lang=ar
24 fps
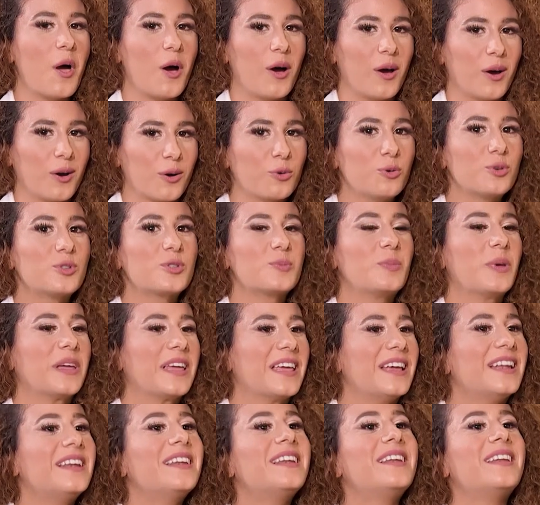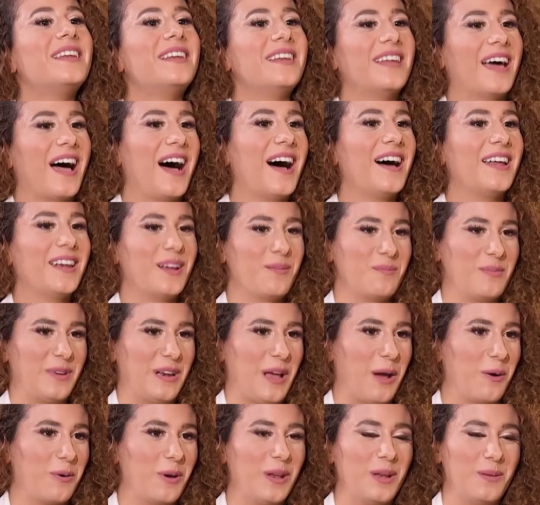غوص بكل عالم من
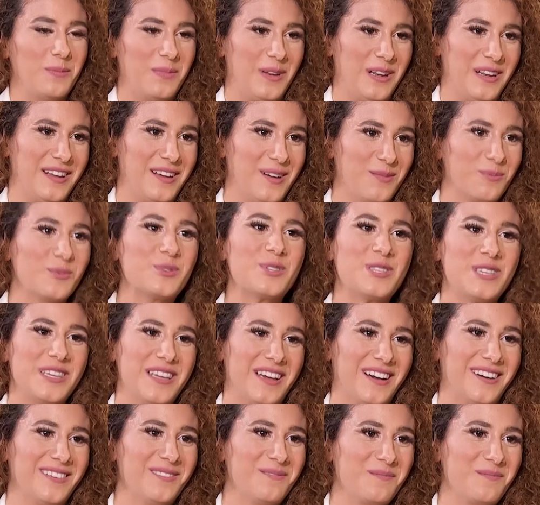عوالم الموسيقى